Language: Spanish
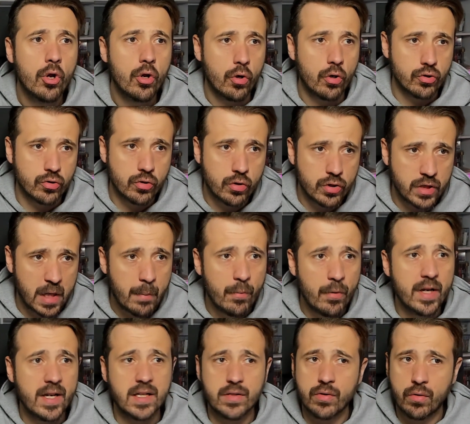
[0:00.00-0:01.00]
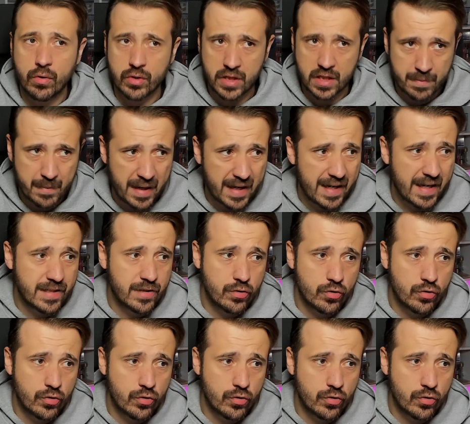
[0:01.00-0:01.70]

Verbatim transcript: Con sus cosas buenas, sus cosas malas,